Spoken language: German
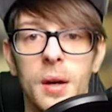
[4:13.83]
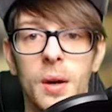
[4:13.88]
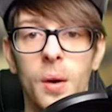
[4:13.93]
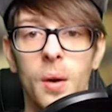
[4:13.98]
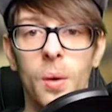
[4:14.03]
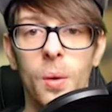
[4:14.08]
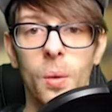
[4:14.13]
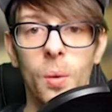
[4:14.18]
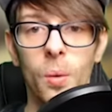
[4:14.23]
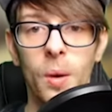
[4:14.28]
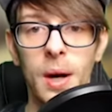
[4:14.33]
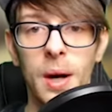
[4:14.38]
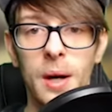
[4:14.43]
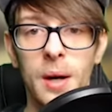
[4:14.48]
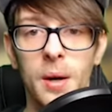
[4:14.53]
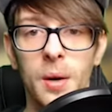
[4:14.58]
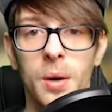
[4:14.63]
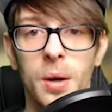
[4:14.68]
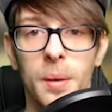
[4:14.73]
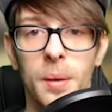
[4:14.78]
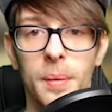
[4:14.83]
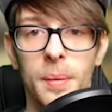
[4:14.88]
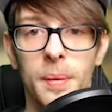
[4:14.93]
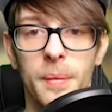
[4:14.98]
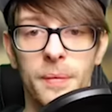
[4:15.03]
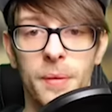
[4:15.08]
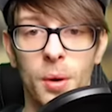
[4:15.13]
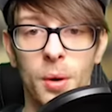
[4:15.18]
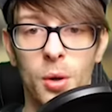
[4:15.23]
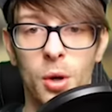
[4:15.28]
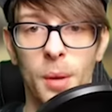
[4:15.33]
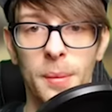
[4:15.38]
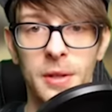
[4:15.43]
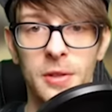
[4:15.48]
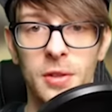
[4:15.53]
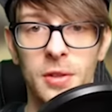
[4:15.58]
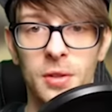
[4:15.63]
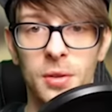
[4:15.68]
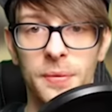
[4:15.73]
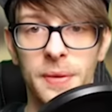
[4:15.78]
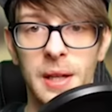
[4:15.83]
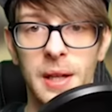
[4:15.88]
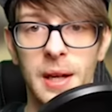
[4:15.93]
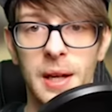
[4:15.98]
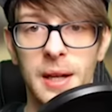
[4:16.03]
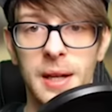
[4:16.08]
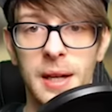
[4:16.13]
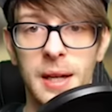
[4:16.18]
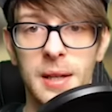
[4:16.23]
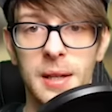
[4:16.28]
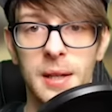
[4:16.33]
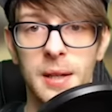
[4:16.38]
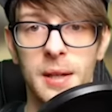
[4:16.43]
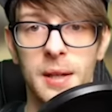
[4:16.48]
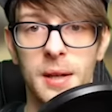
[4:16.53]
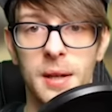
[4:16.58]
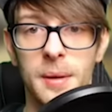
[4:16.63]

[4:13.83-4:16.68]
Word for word: Wuhu. Warum kommen jetzt so viele Raketen?